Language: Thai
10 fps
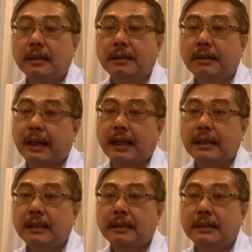เท่าไหร่ล่ะ
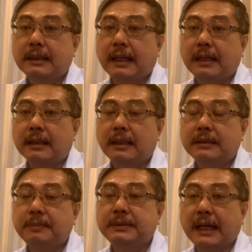จาก
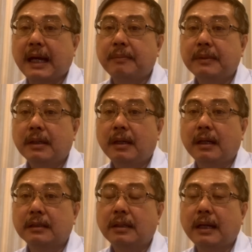สิบสามก็
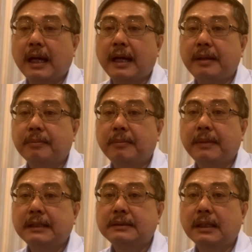ต้องหาอีกประ
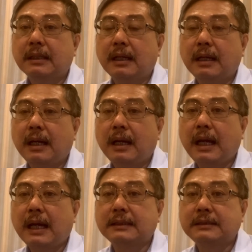มาณสัก
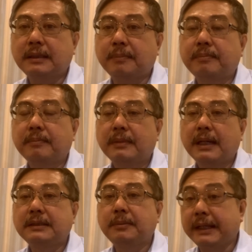ห้าสิบ
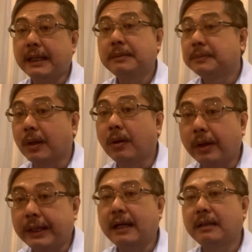ห้าสิบเอ็ด ห้าสิบสองค
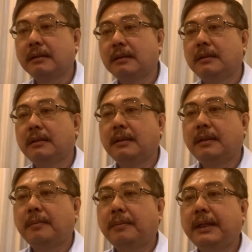นอ่ะ
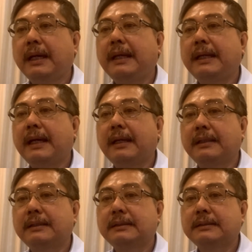เพื่อให้ได้
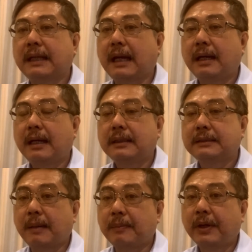
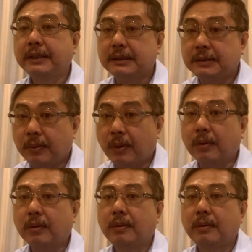สามร้อยเจ็ดสิบหก
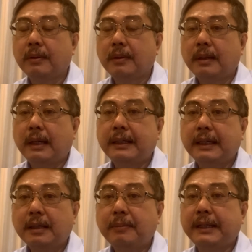อันนั้
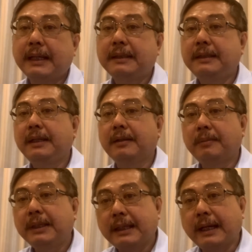นก็เป็นหน้าที่ของ
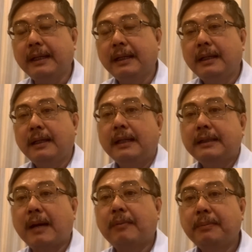เพื่อไทยแล้ว
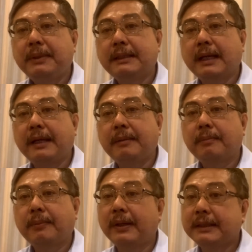ถามว่าเพื่อไทย
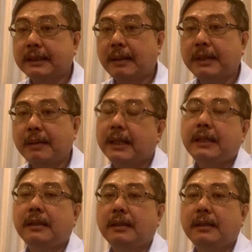พอจะทำได้ไหม